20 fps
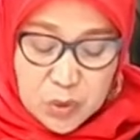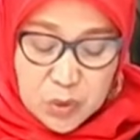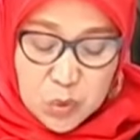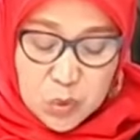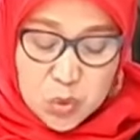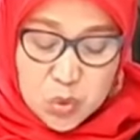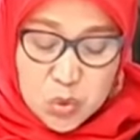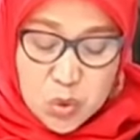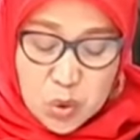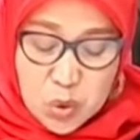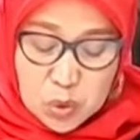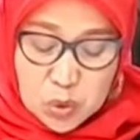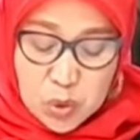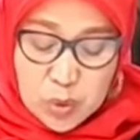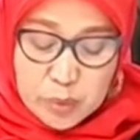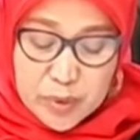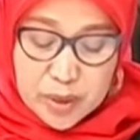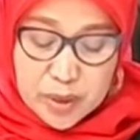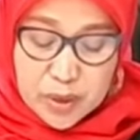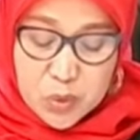7
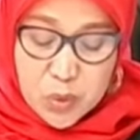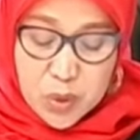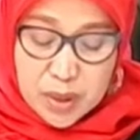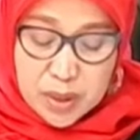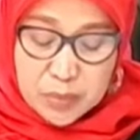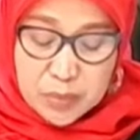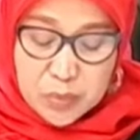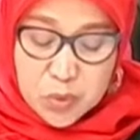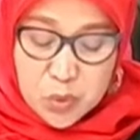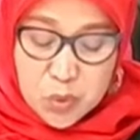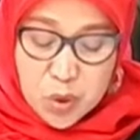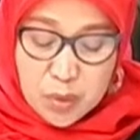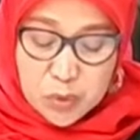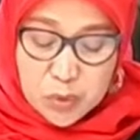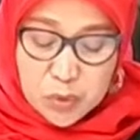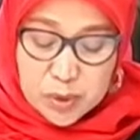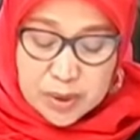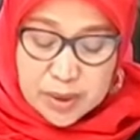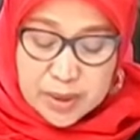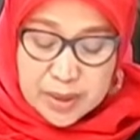Oktober
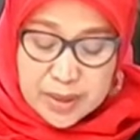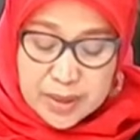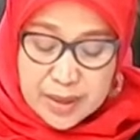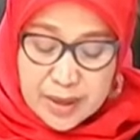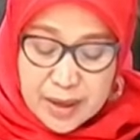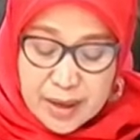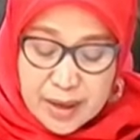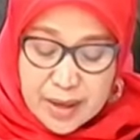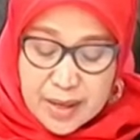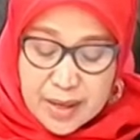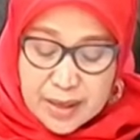2023